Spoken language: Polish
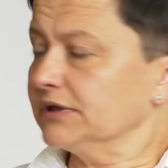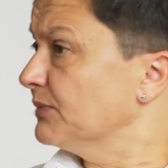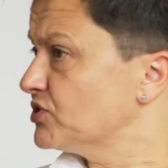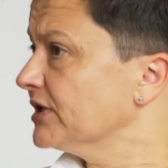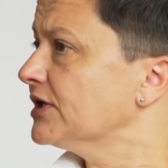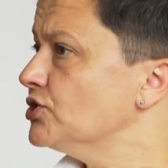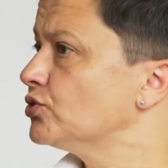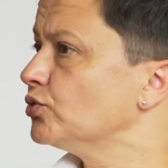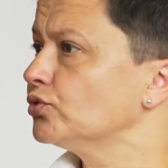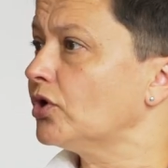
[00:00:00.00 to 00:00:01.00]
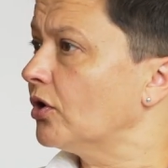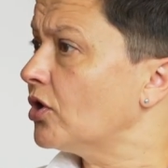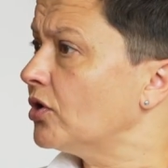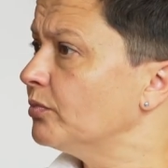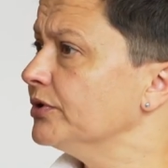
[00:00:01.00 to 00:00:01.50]
na przykład jakiś trud
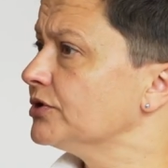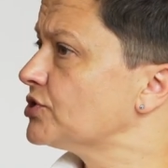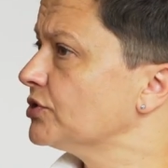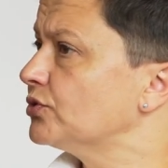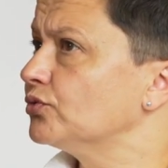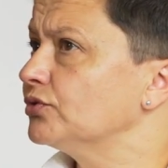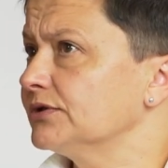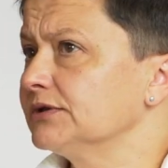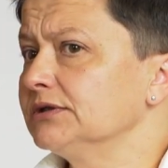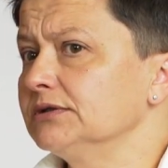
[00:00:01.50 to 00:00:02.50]
choroby, czy trud